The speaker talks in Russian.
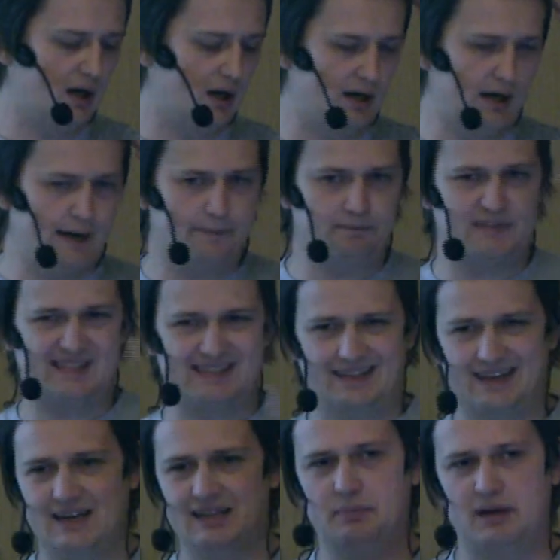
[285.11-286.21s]
Эм,
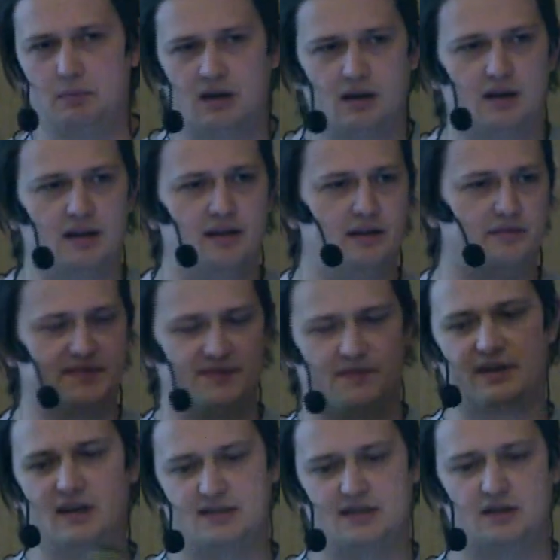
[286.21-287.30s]
цена, например, она
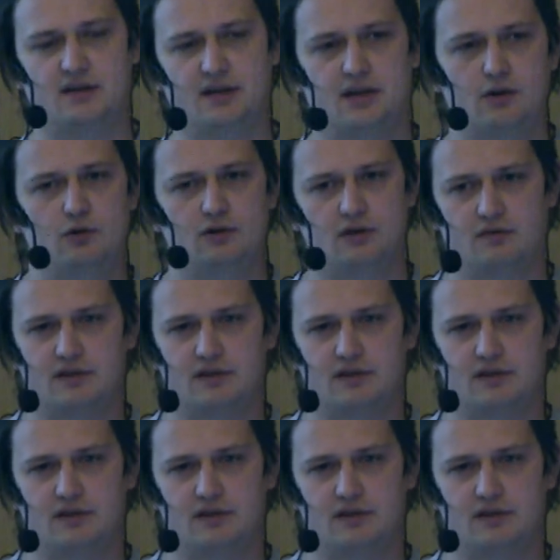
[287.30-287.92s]
в разных регионах,